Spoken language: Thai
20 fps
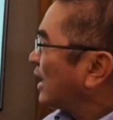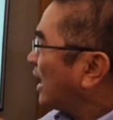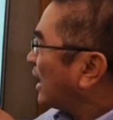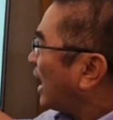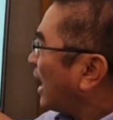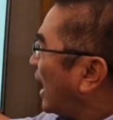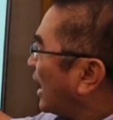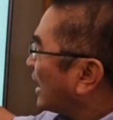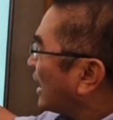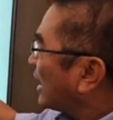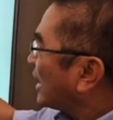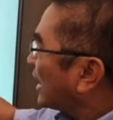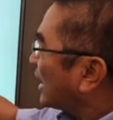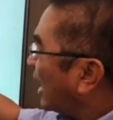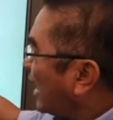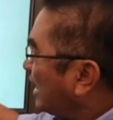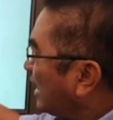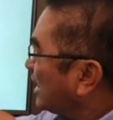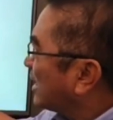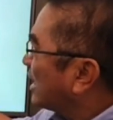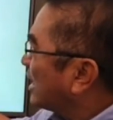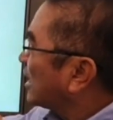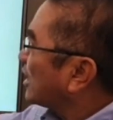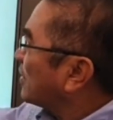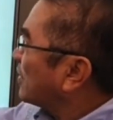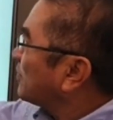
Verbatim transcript: ราคาใกล้เคียงกับ